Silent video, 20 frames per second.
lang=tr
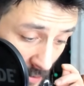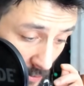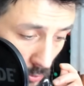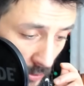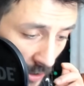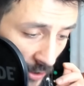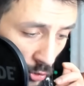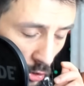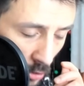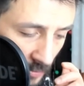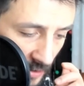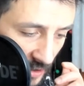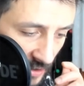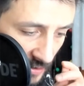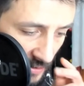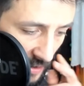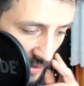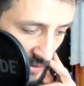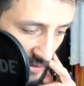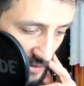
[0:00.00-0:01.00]
kullanıyorum
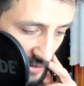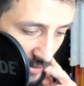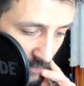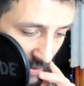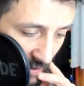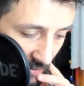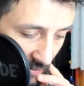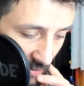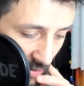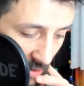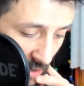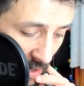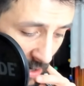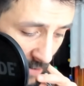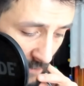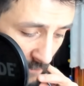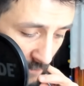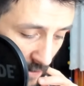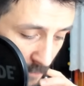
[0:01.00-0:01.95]
7 tanesini Pekka'ya